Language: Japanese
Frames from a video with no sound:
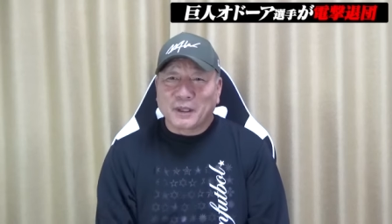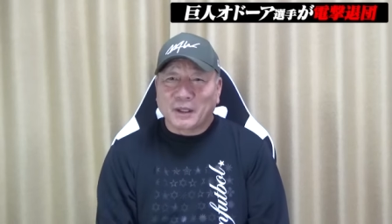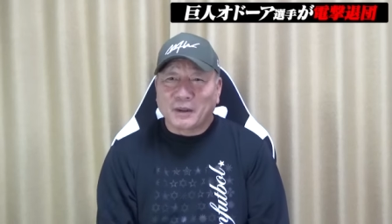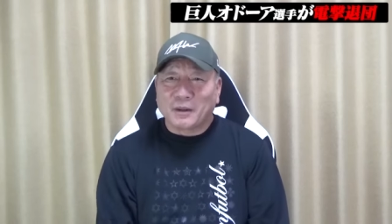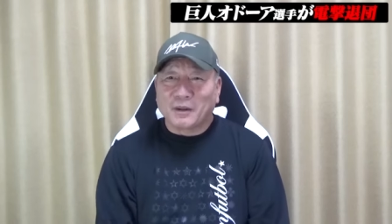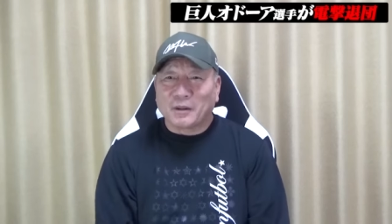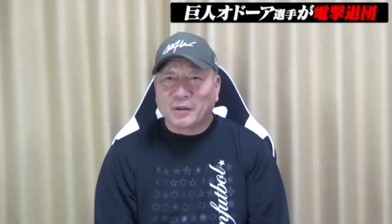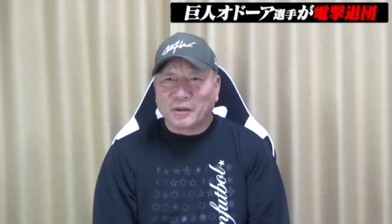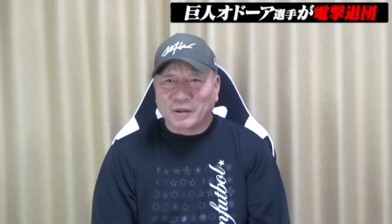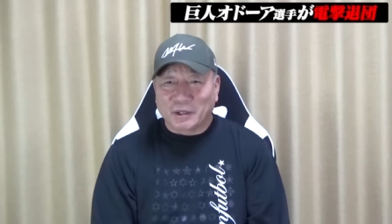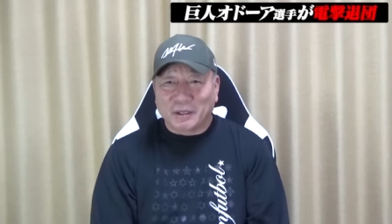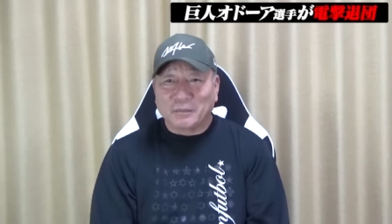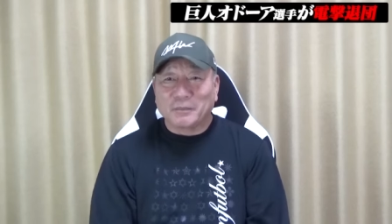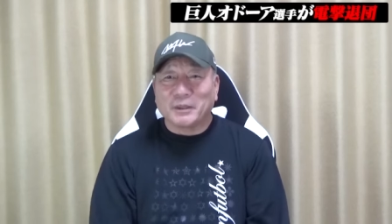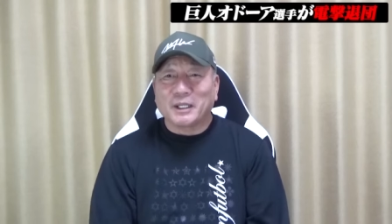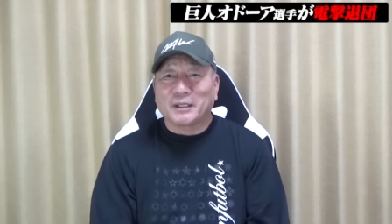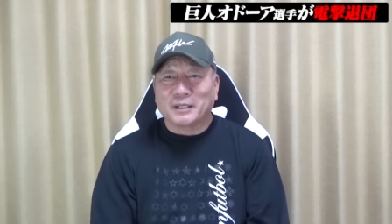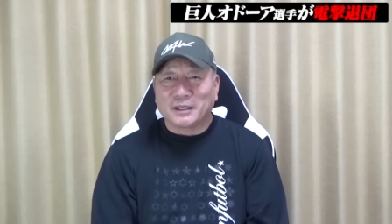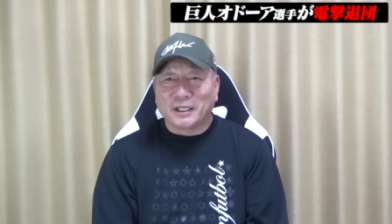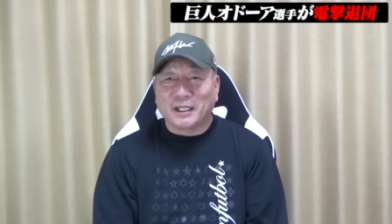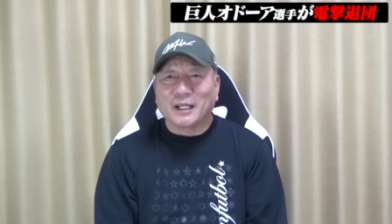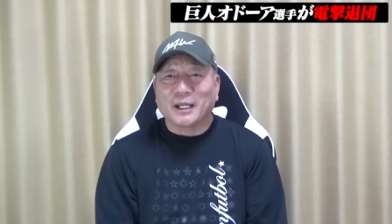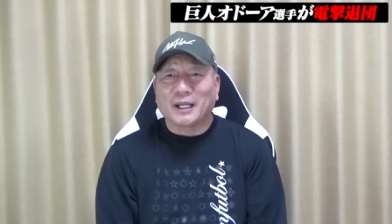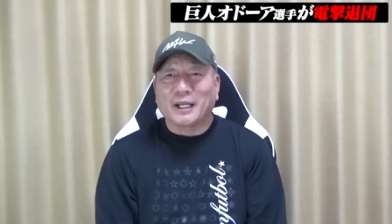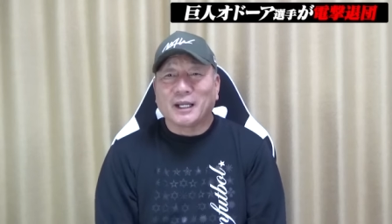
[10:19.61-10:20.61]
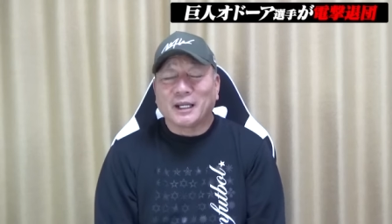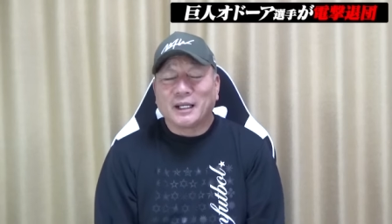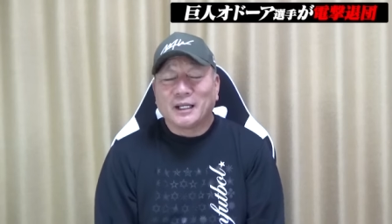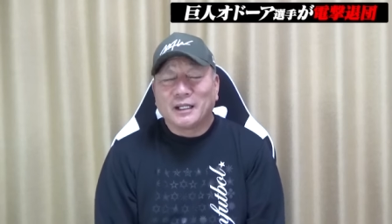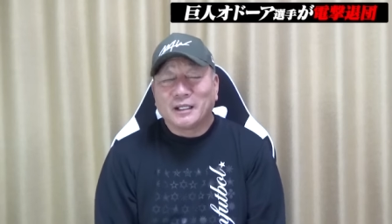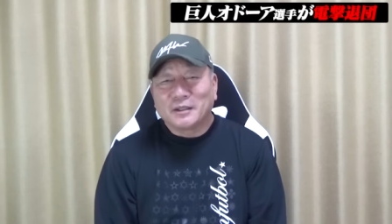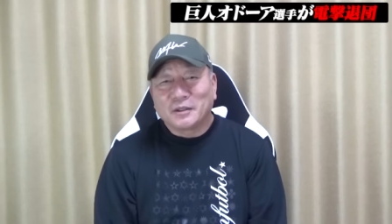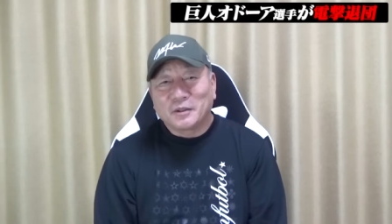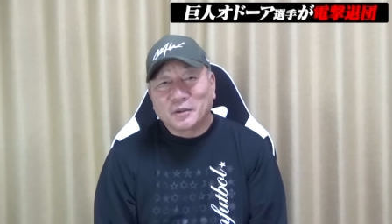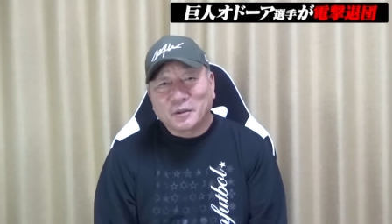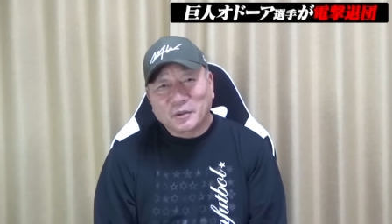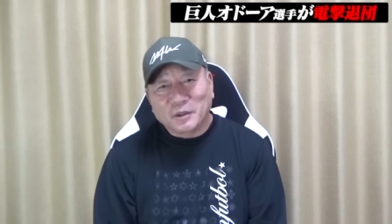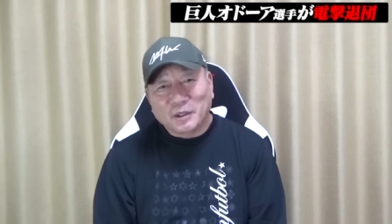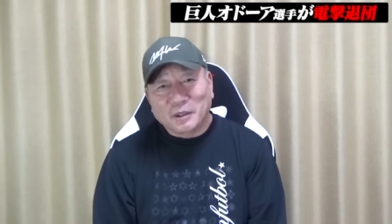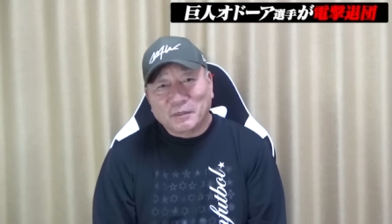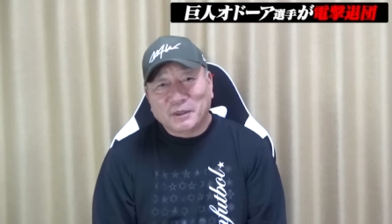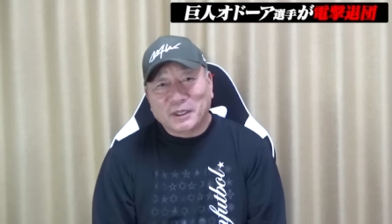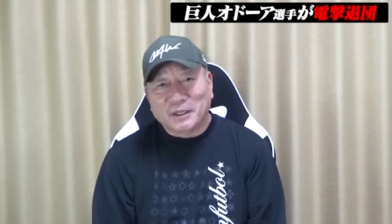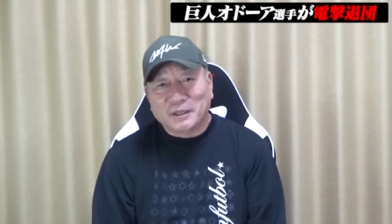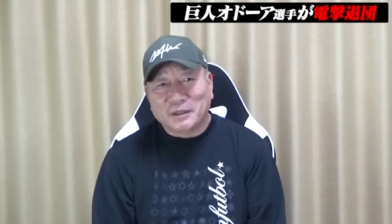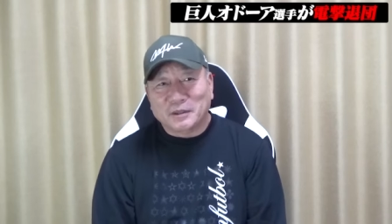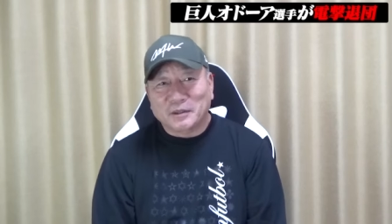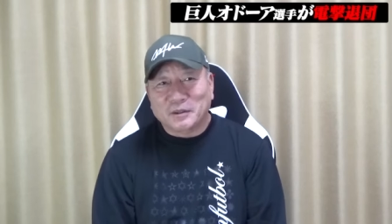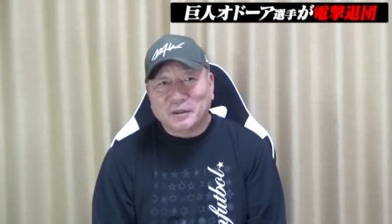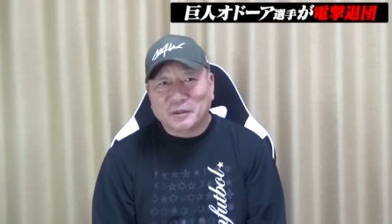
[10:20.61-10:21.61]
パワーを秘めてどんな
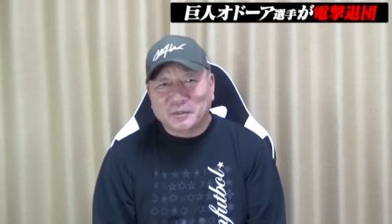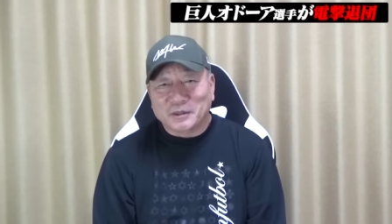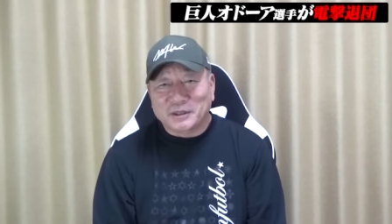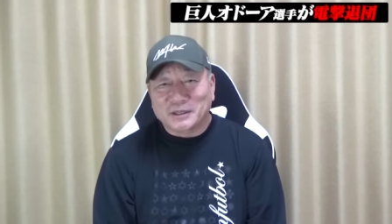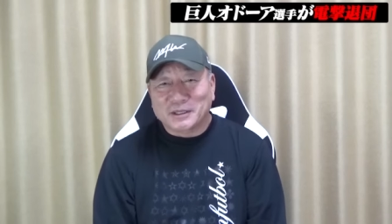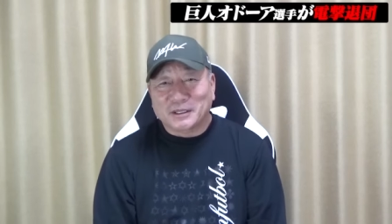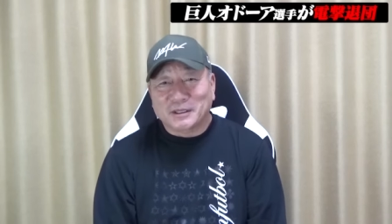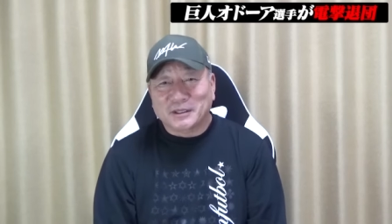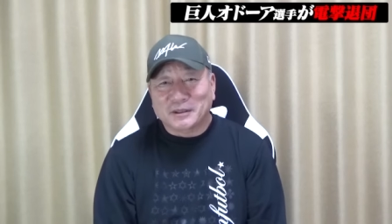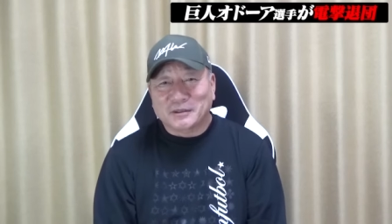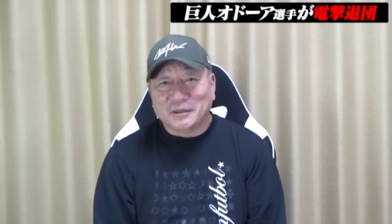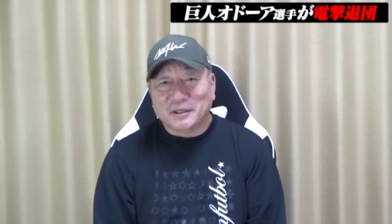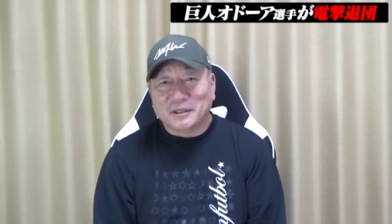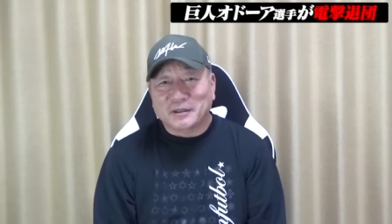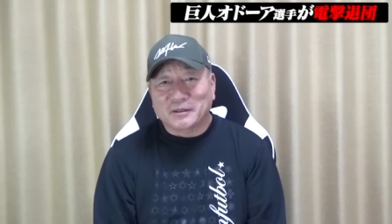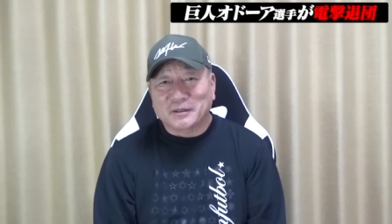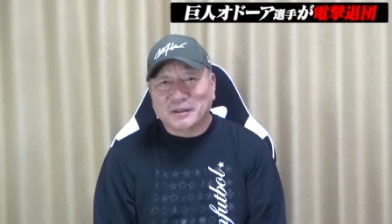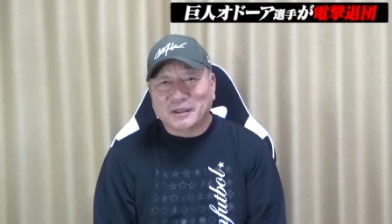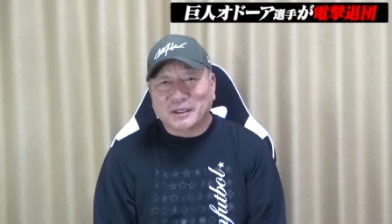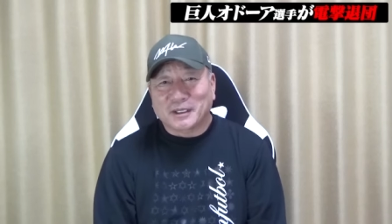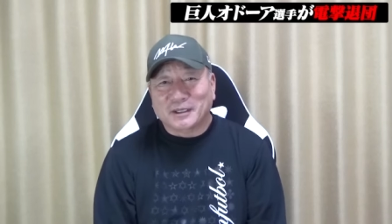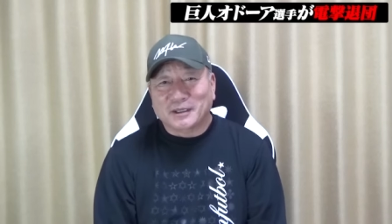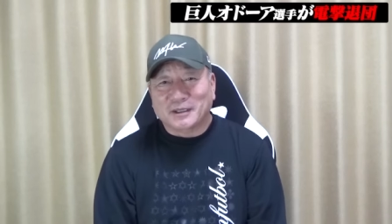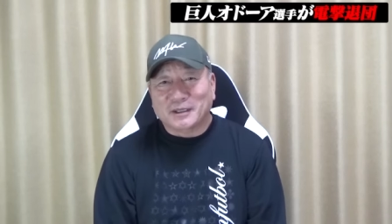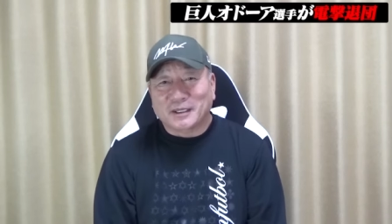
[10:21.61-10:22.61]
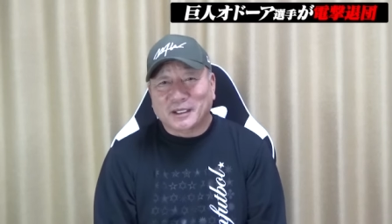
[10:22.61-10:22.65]
バッティングを見せてくれる